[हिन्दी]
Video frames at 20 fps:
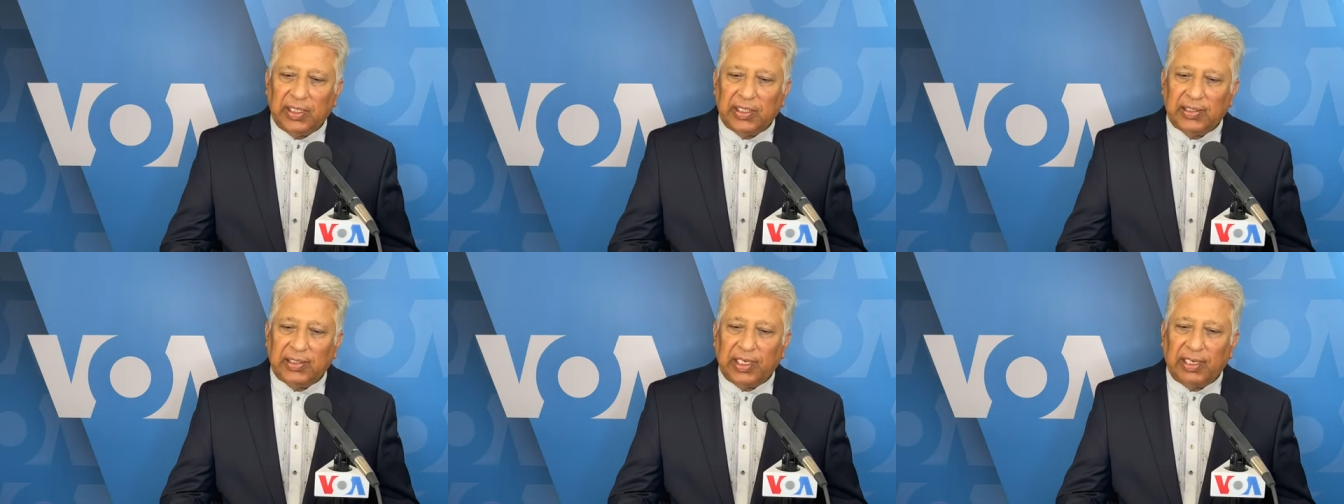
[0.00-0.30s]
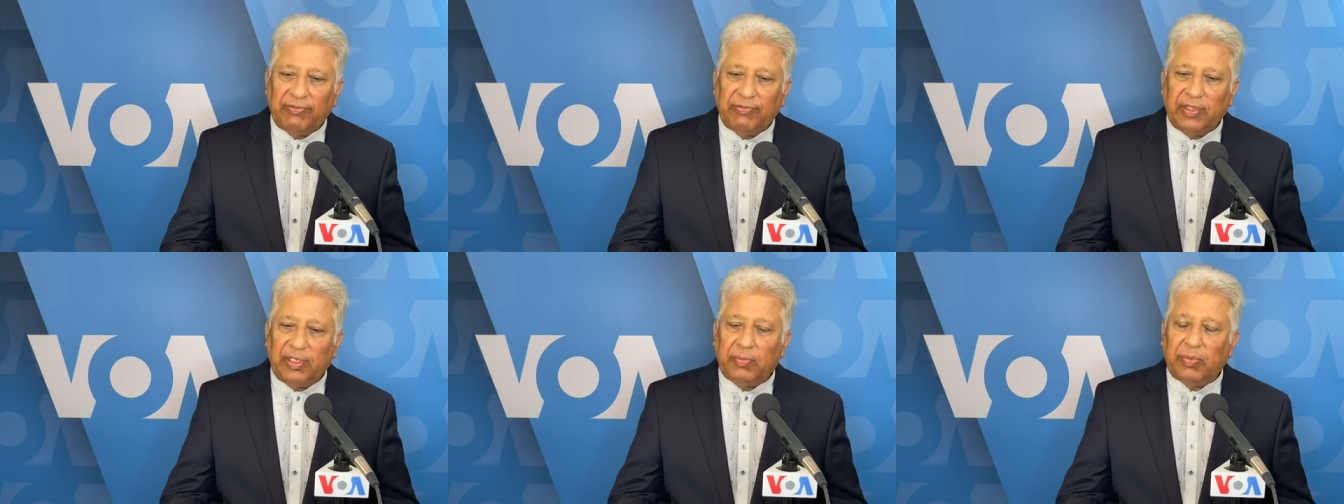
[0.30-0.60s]

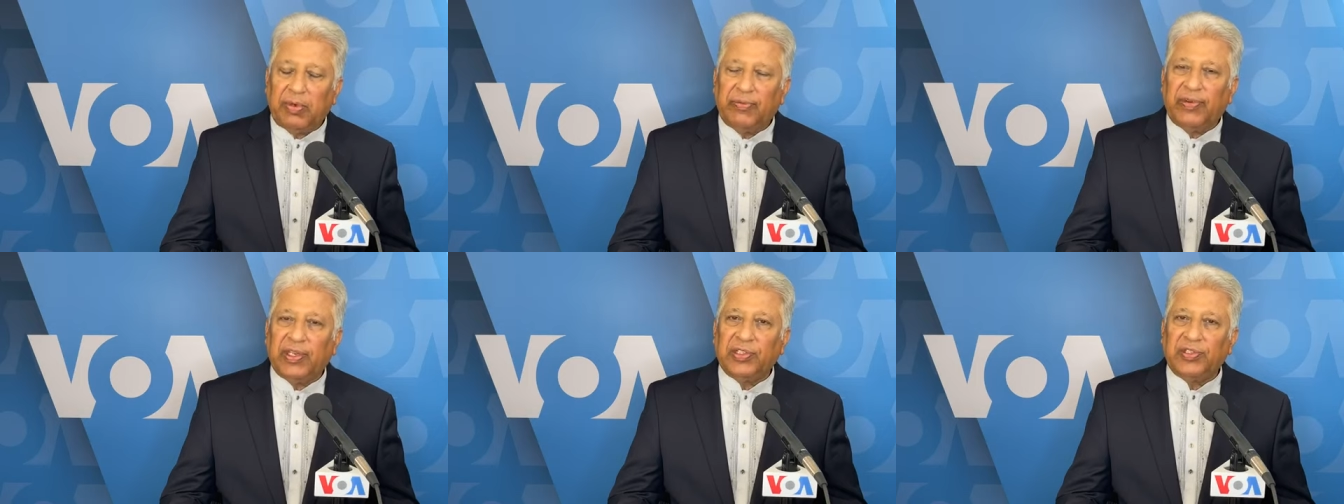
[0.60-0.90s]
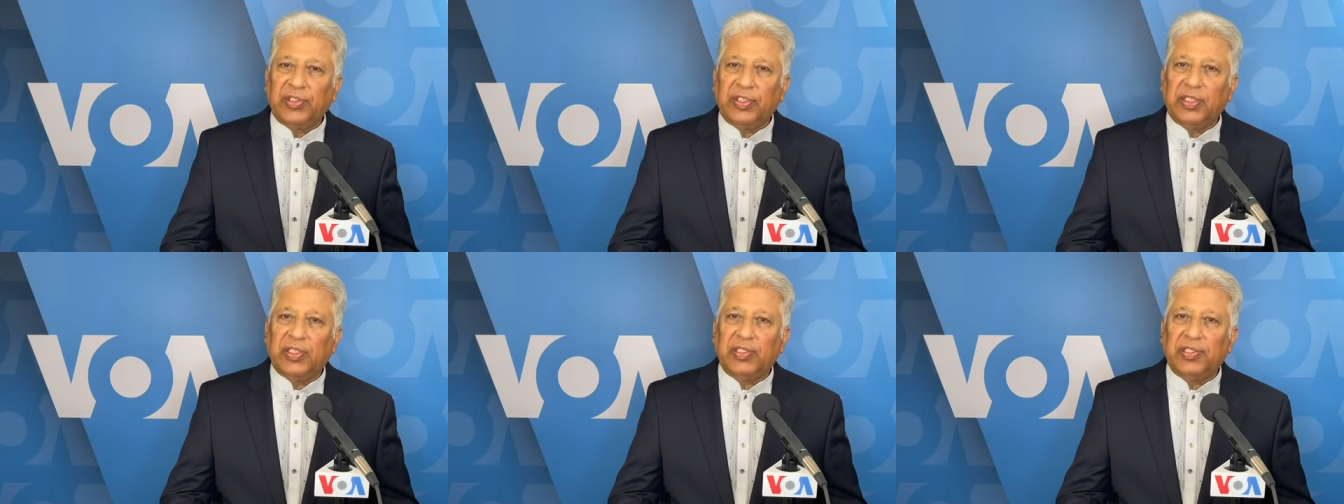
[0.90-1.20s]
इजाफी
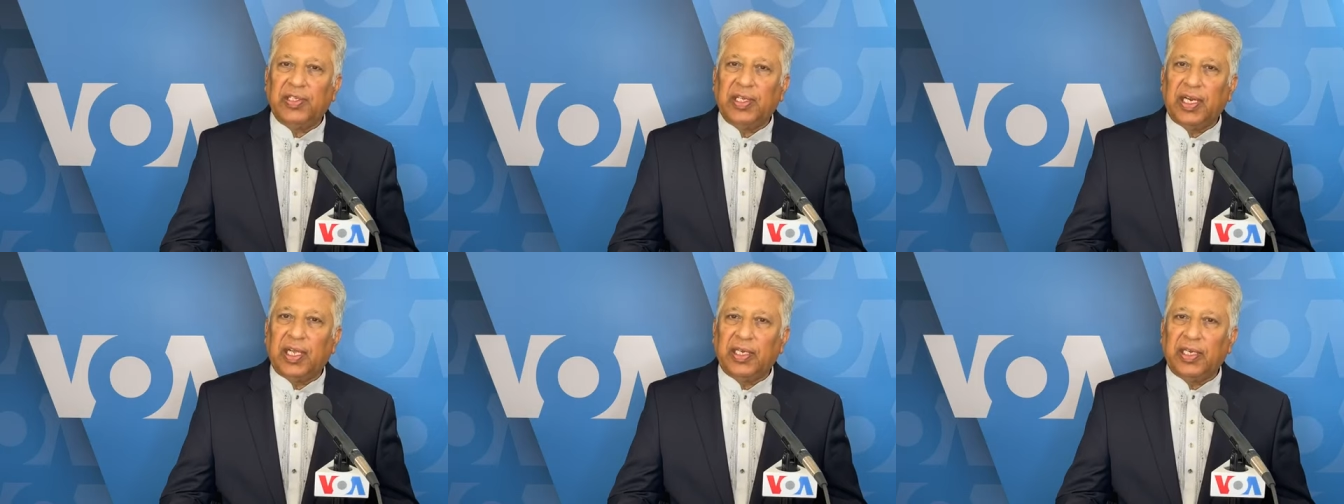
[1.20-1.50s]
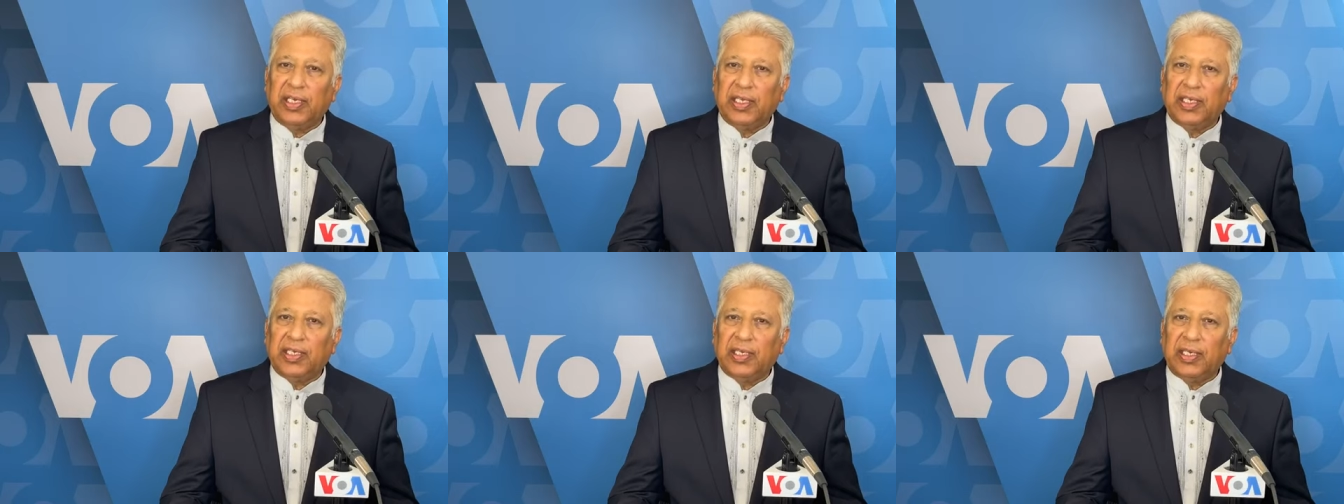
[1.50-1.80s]
परवाजें
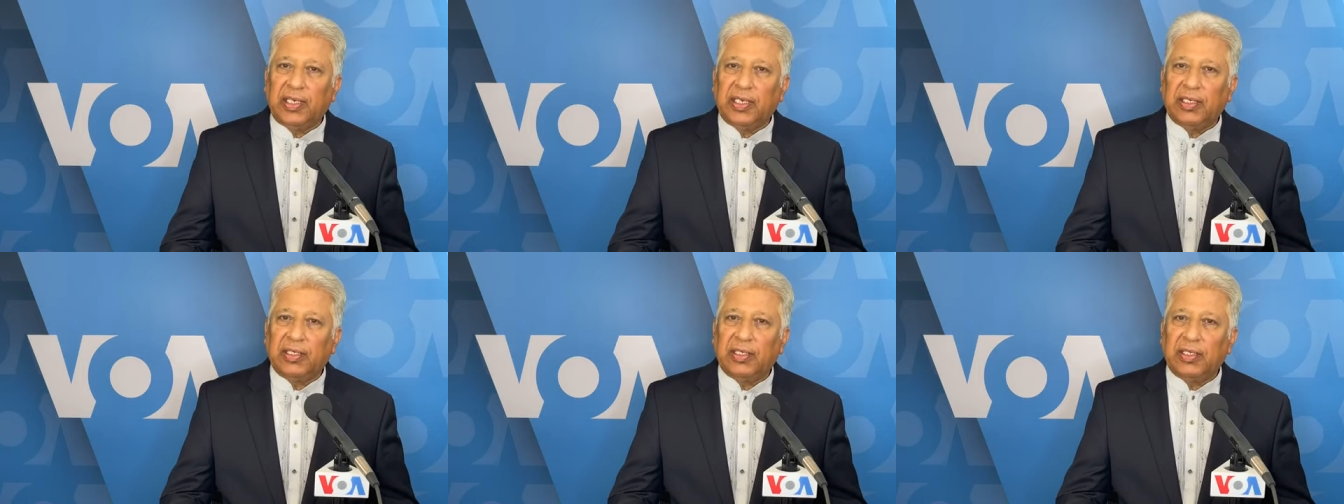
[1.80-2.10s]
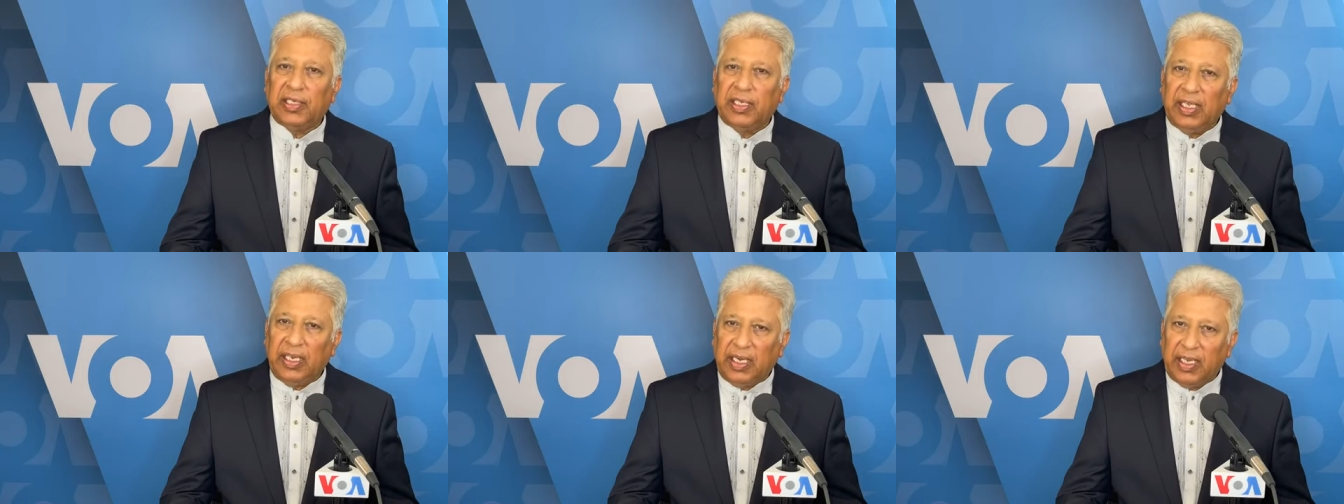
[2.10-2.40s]
चलाने का
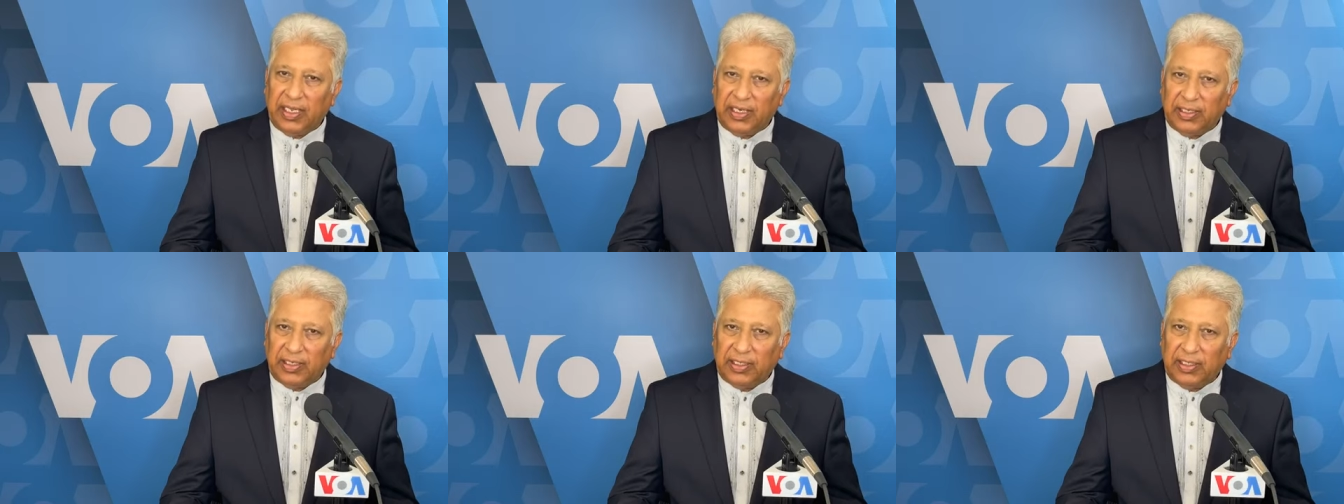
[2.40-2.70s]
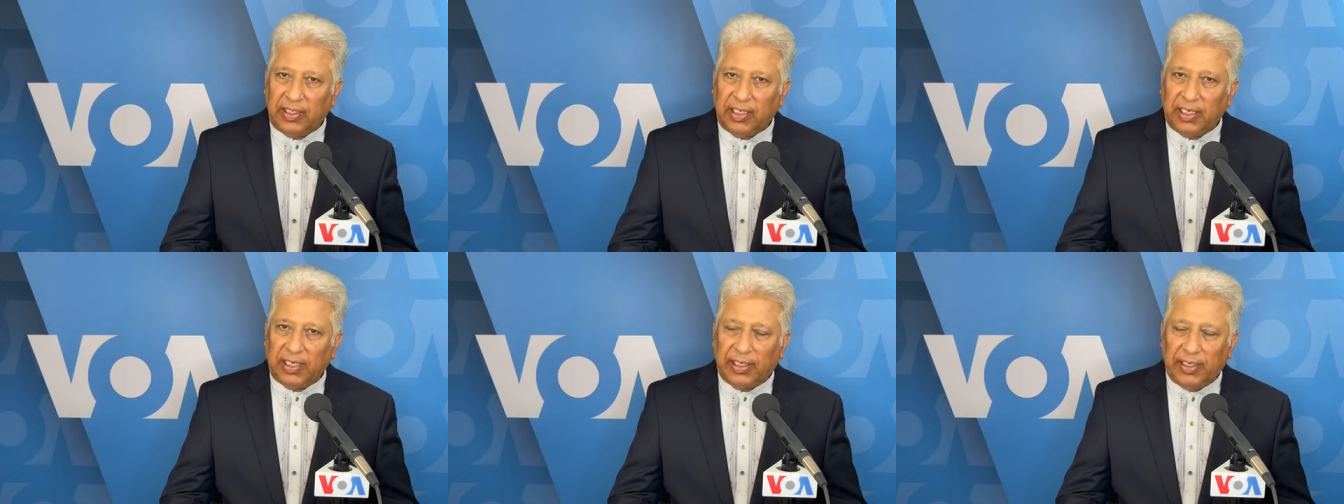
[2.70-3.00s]
ऐलान
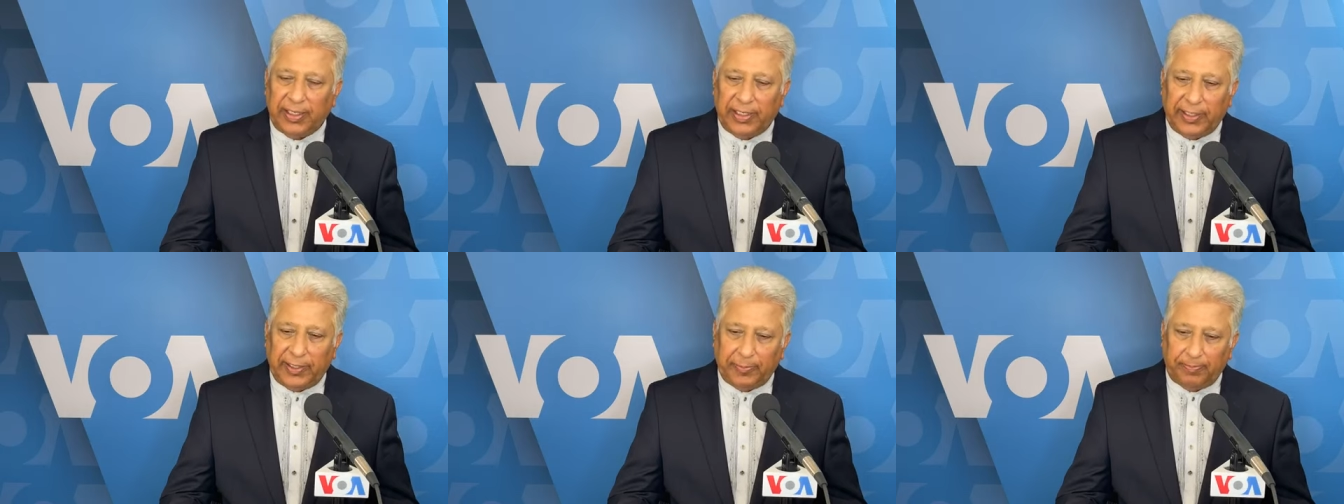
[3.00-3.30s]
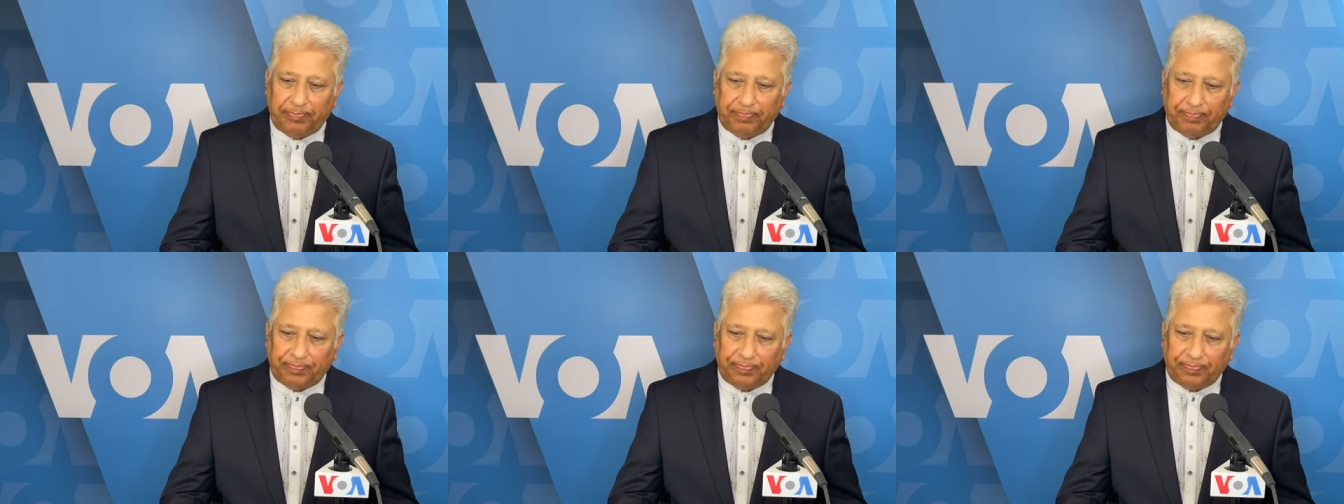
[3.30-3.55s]
किया है